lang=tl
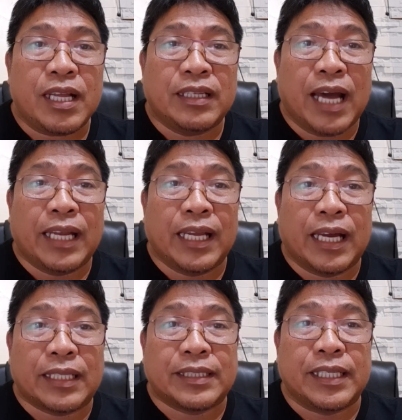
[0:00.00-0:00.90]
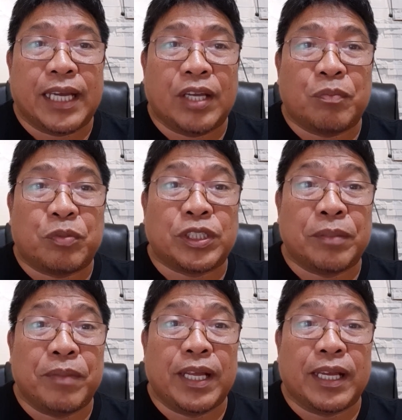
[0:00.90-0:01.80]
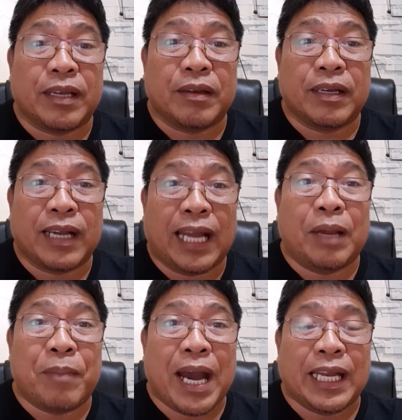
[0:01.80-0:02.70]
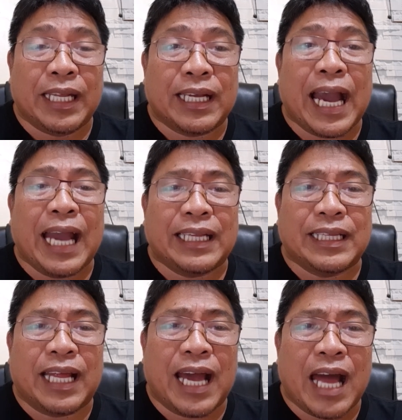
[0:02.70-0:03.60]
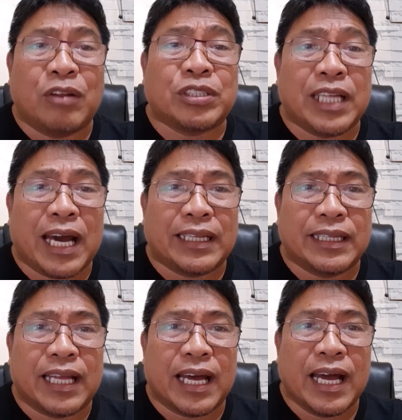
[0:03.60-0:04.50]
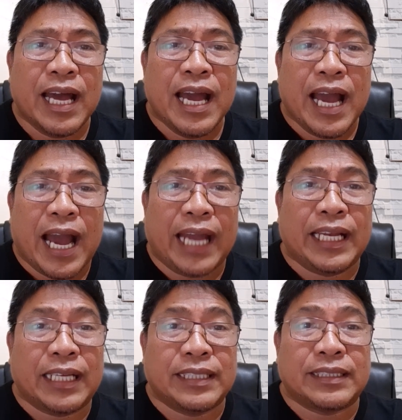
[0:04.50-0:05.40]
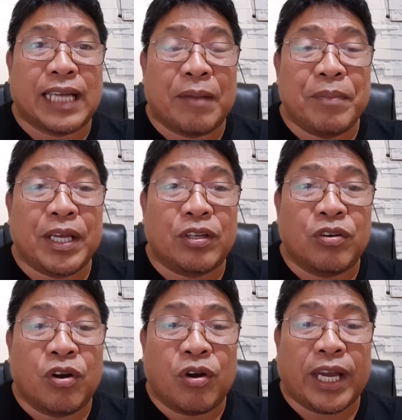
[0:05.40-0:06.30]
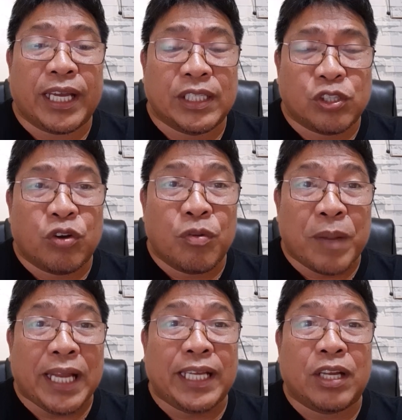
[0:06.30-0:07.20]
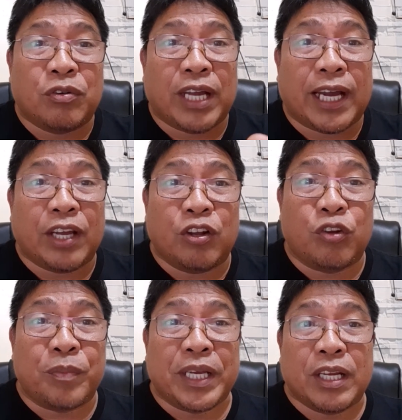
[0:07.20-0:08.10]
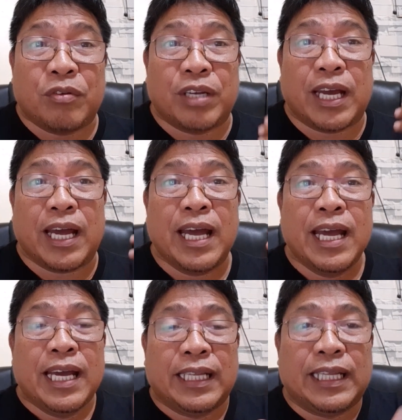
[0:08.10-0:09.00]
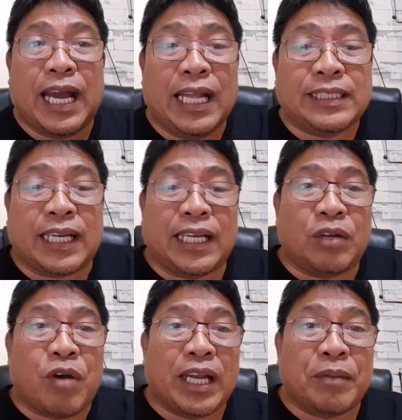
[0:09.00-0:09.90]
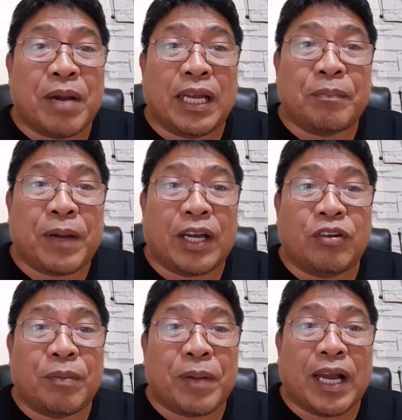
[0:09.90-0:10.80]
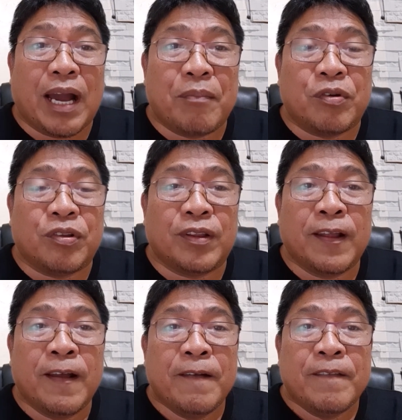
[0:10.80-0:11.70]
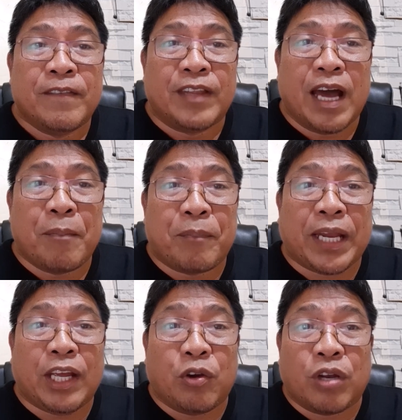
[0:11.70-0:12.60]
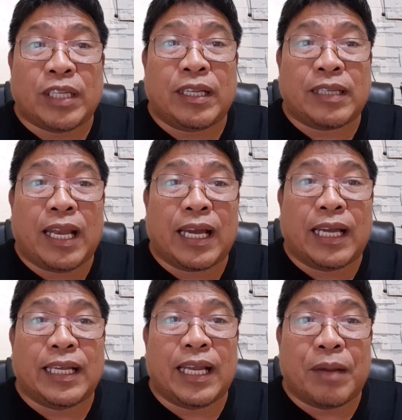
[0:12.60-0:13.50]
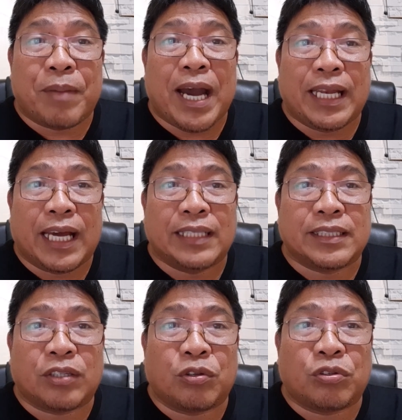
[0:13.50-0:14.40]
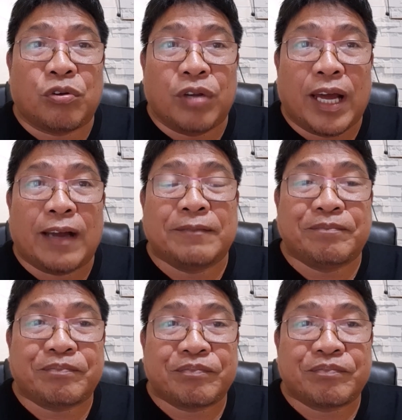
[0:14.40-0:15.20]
Danny Garcia yung posibleng kalabanin kahit na halos lahat na ay nagsasabi no. Okay, so malinaw na ngayon, luminaw na dahil sa ginawa ni Manny Pacquiao na paghamon na ang priority talaga niyang labanan sa totoo lang